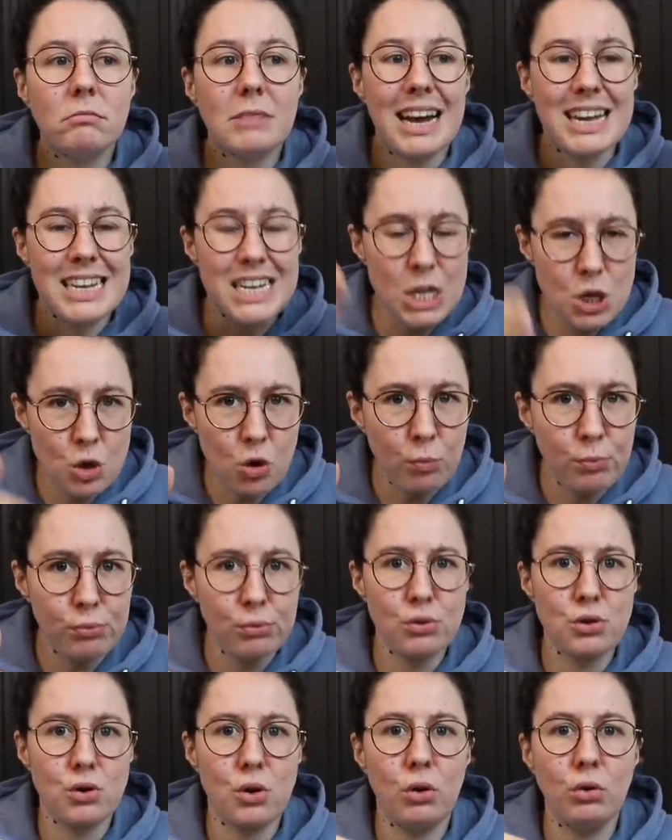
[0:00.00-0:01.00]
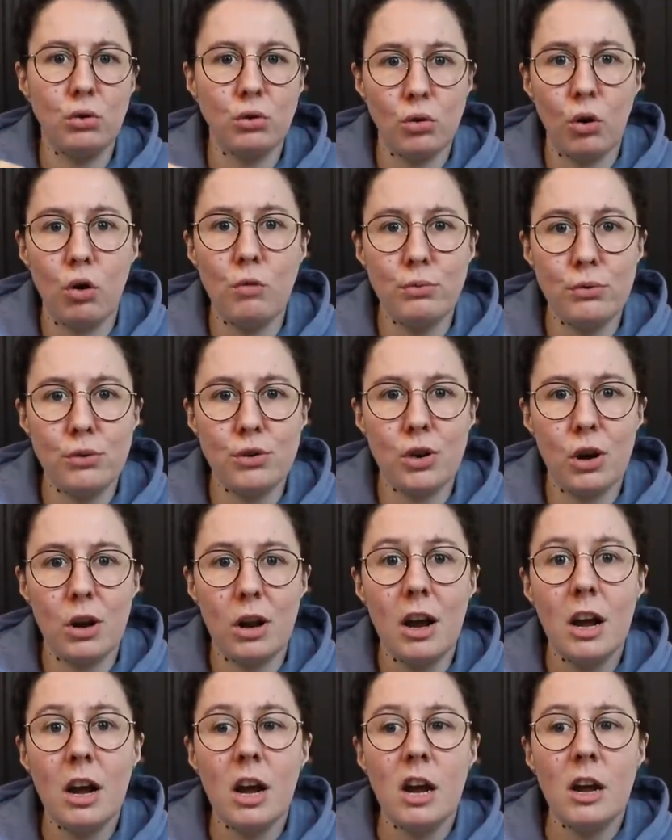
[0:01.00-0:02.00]
à 100% dans le puzzle,
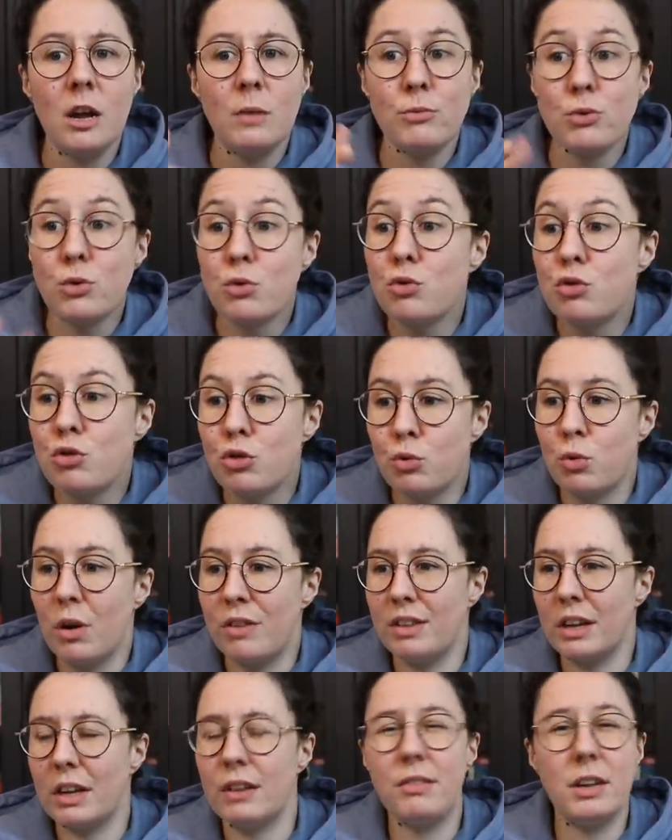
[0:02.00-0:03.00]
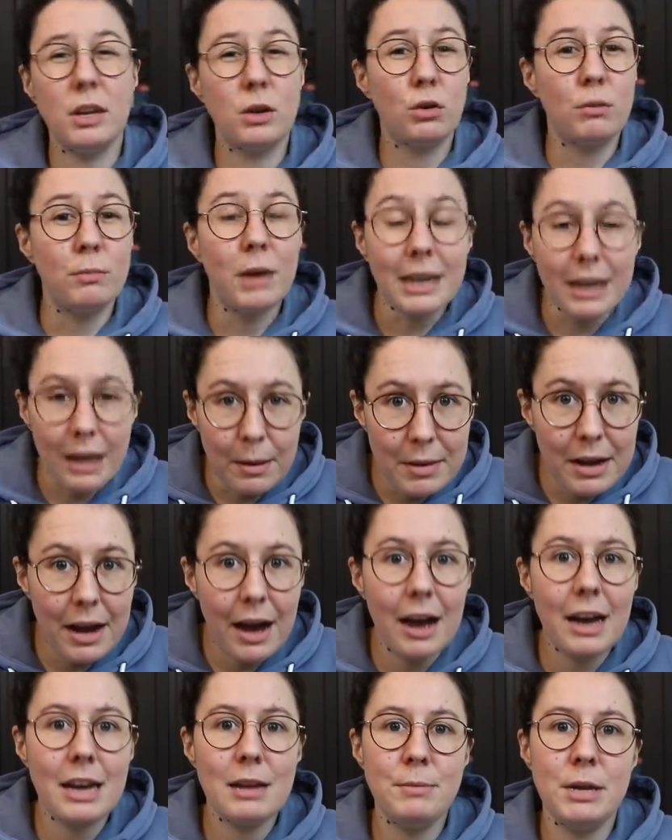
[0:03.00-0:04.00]
puisque je dois vérifier que ma
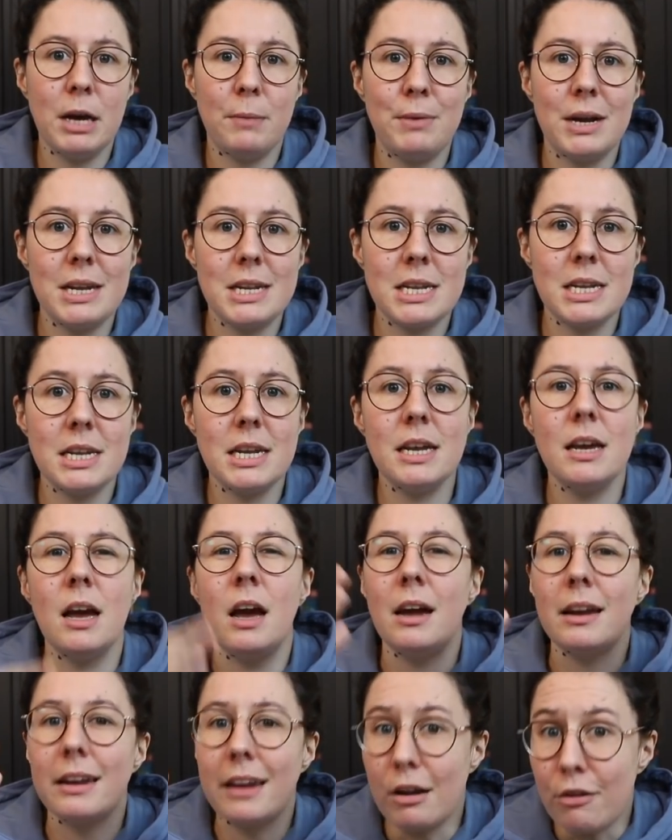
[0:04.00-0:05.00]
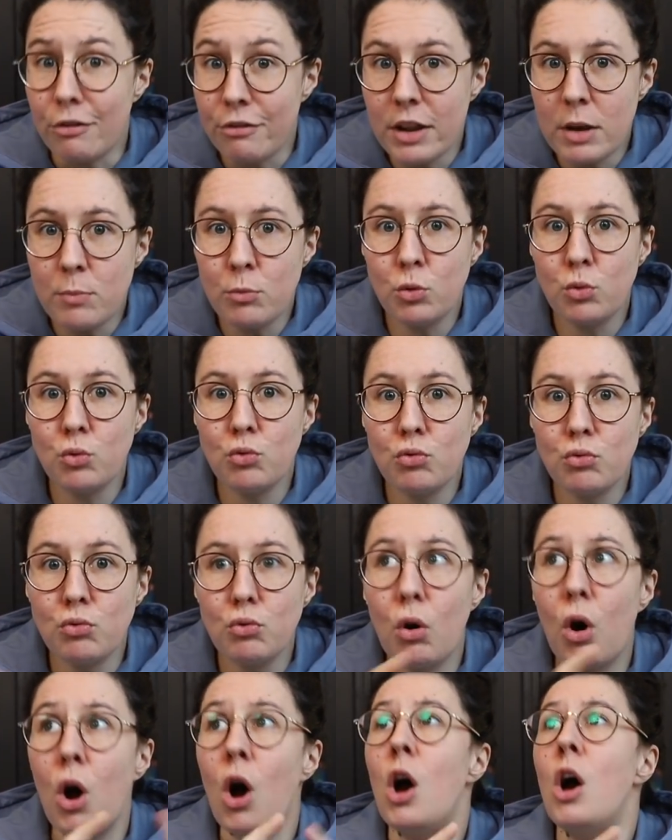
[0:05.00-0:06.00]
caméra est bien placée, qu'elle filme
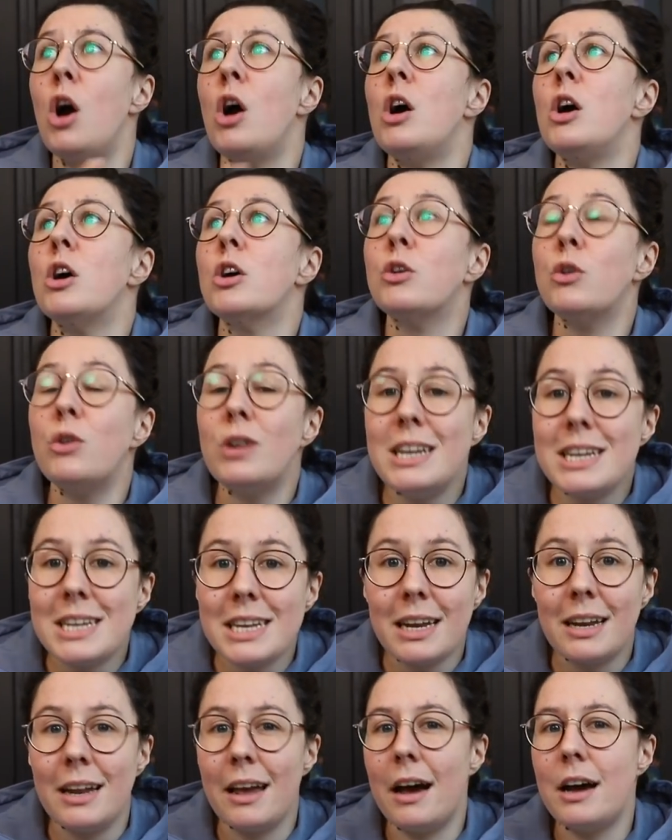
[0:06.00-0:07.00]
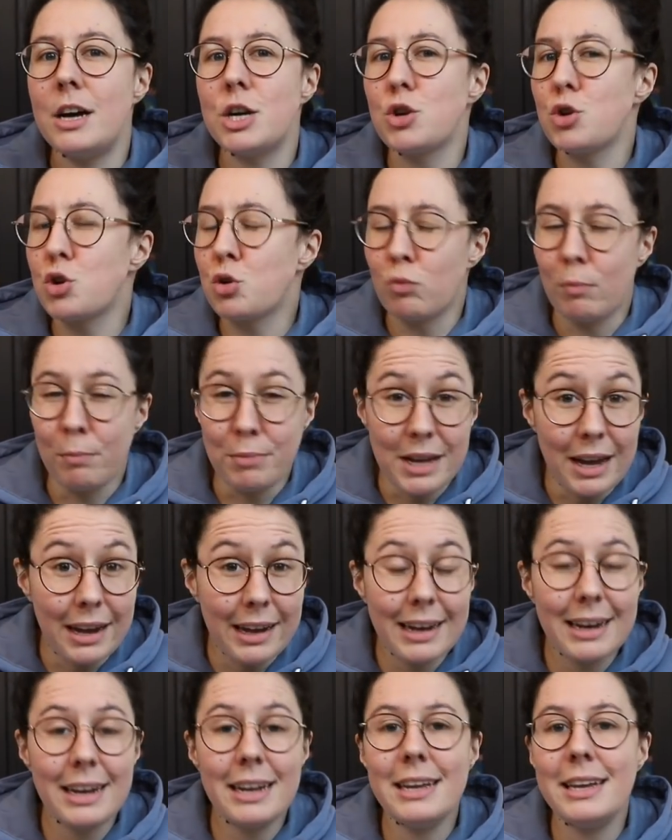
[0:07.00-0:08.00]
toujours, que les éclairages sont bien
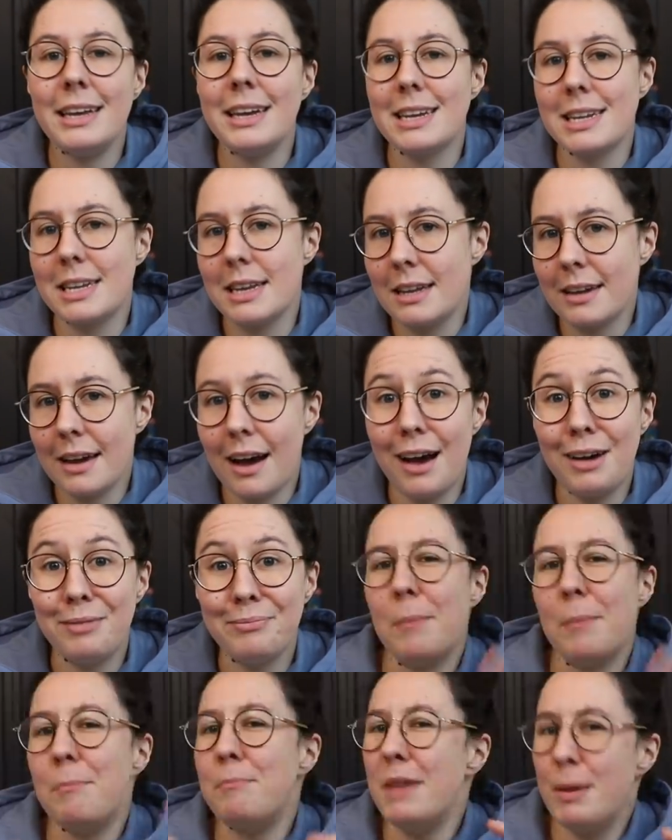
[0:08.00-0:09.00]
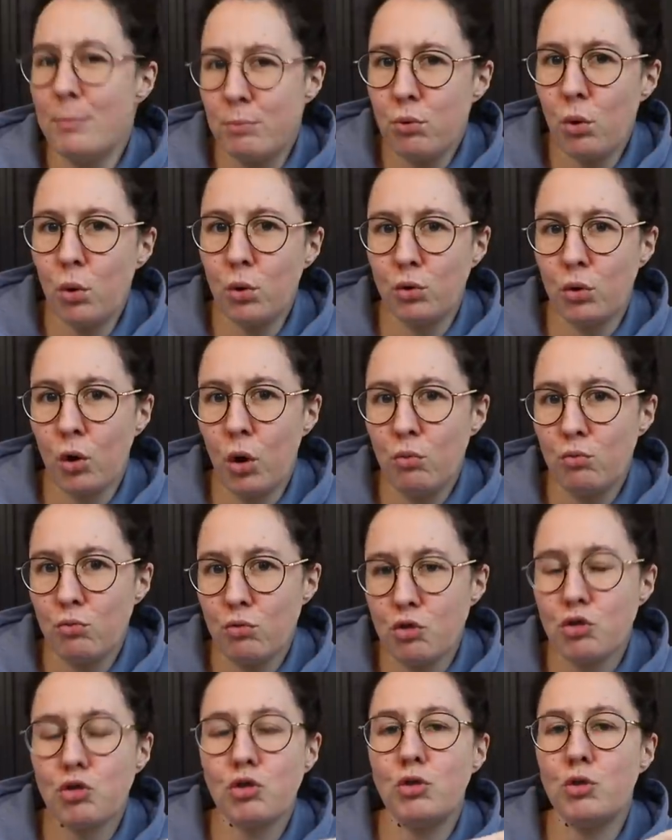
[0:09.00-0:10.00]
réglés, etc. Mais pour autant,
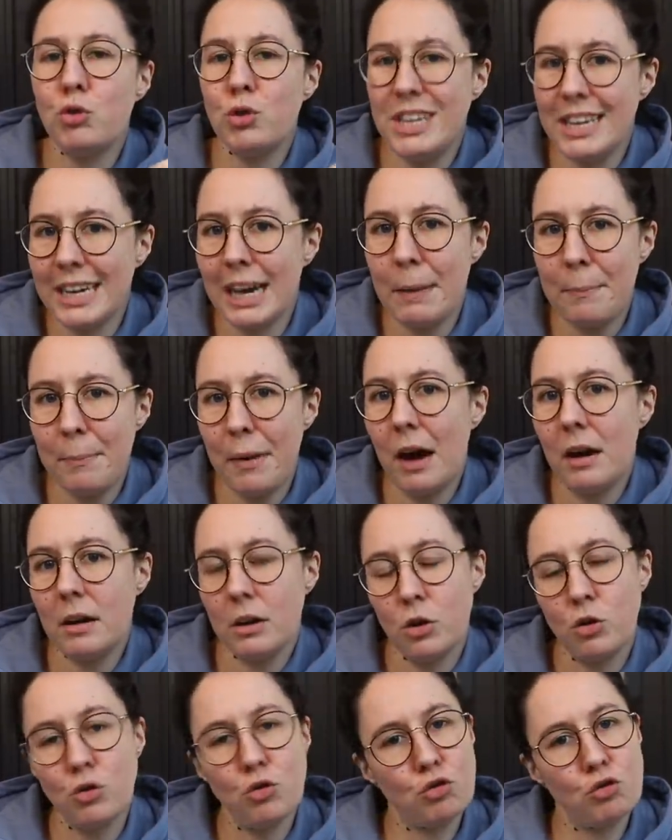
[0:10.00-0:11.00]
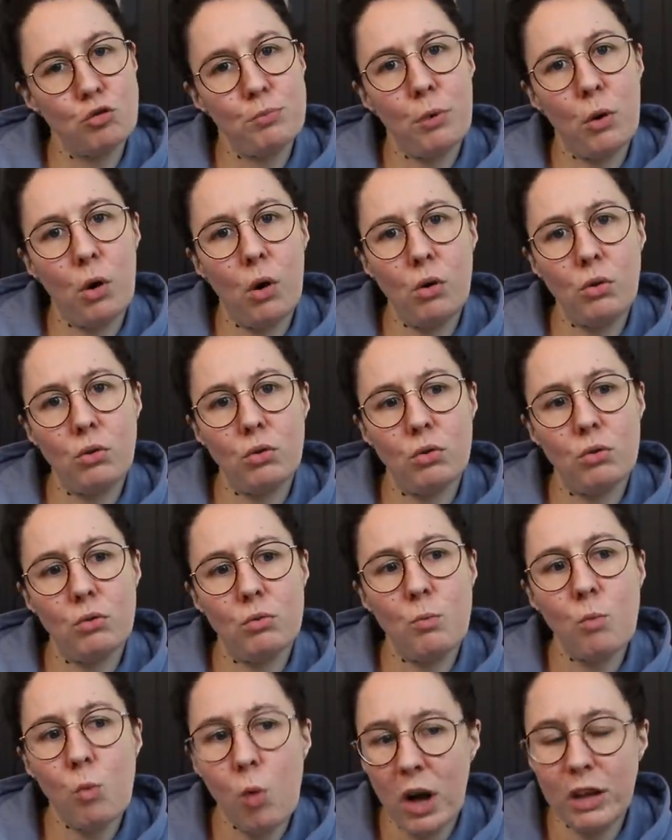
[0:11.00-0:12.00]
je ne dirais pas que je prends
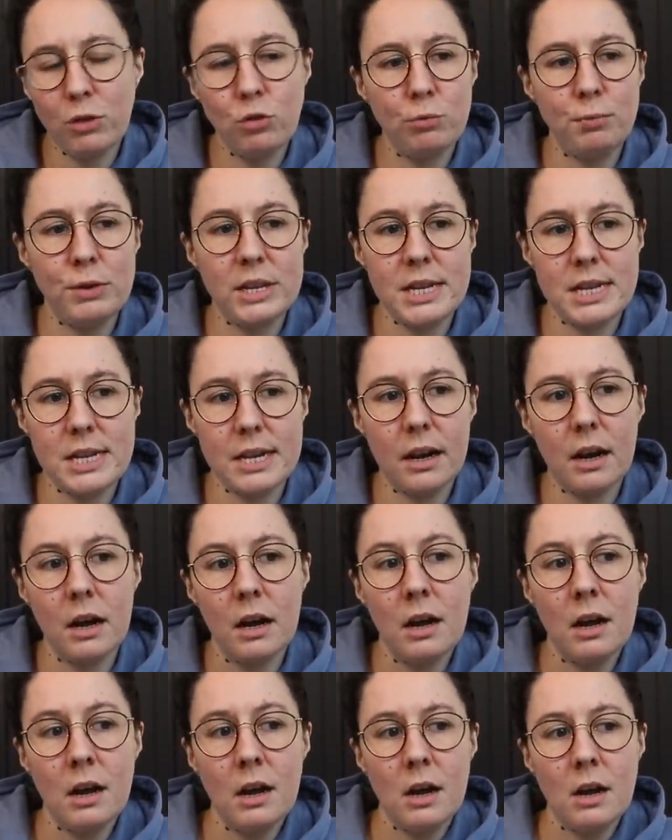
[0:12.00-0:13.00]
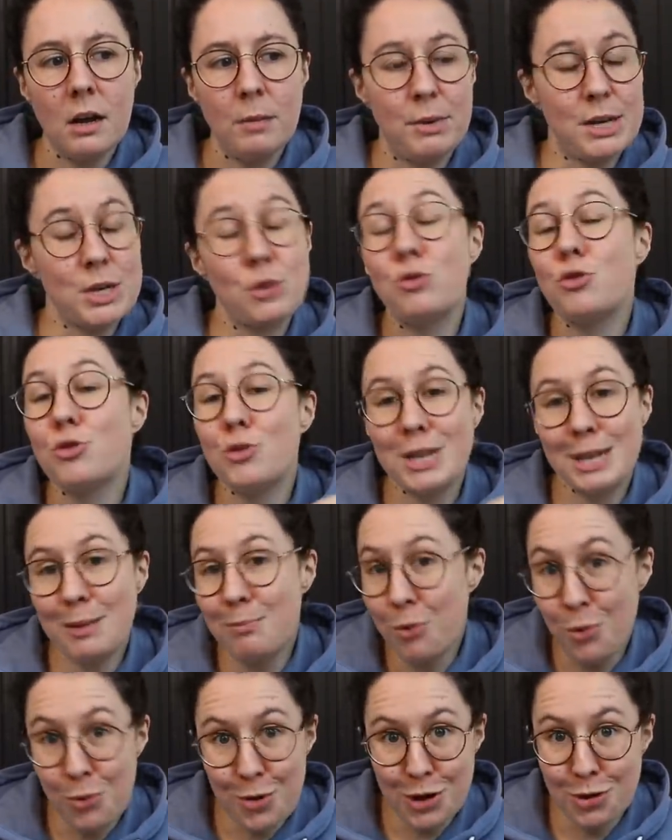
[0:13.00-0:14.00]
moins de plaisir, parce que je sais
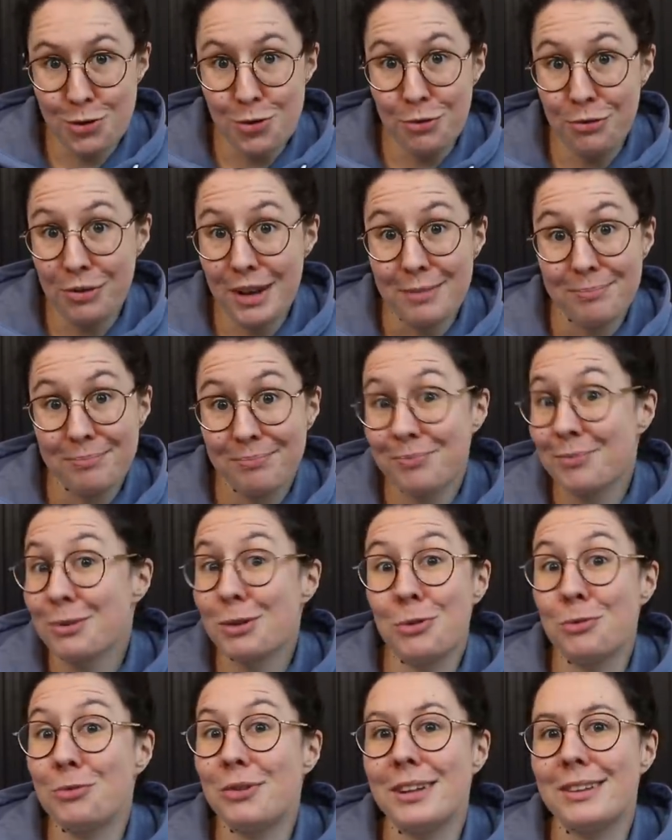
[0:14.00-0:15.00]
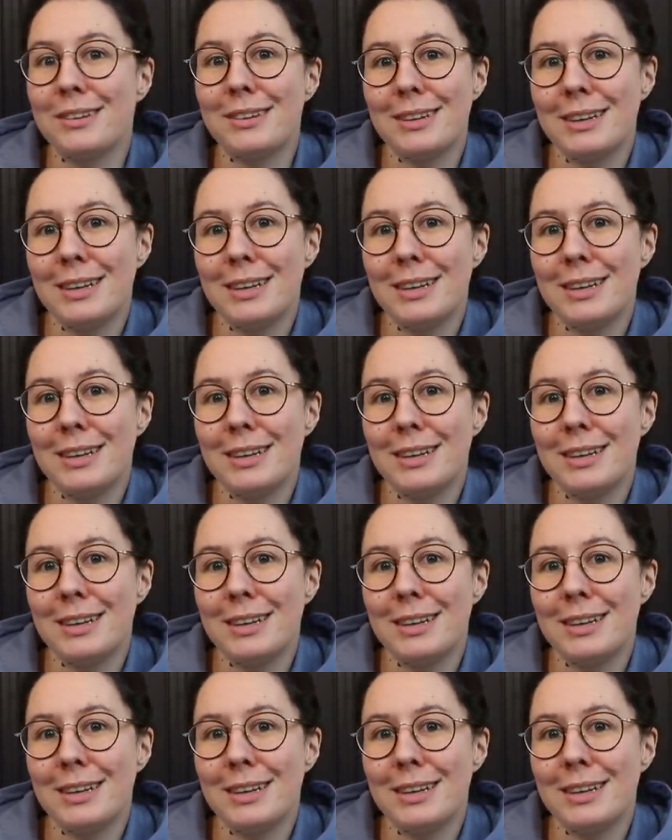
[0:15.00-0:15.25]
pourquoi je le fais, en fait.